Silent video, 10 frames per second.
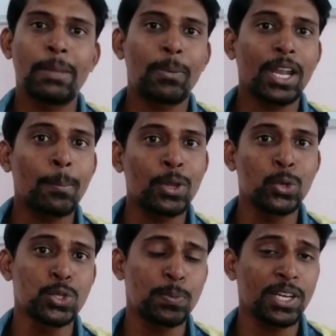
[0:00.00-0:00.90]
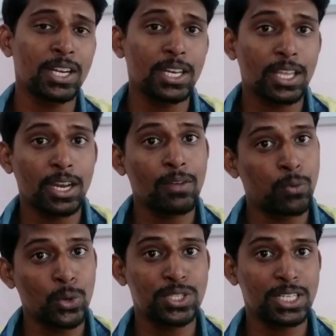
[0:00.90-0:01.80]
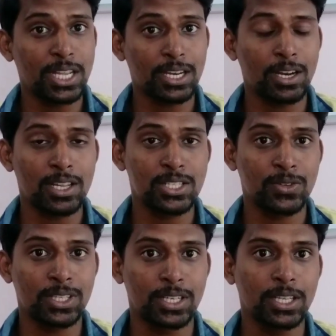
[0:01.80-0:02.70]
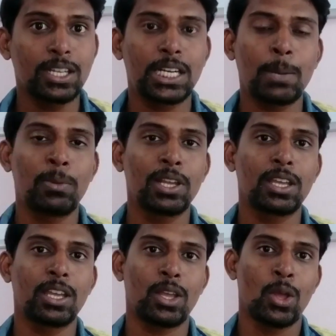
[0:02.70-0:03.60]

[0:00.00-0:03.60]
இப்போ நம்ம யூஸ் பண்ணிகிட்டு இருக்கிற ஃபோர் ஜி டெக்னாலஜி வந்துட்டு நம்மளுக்கு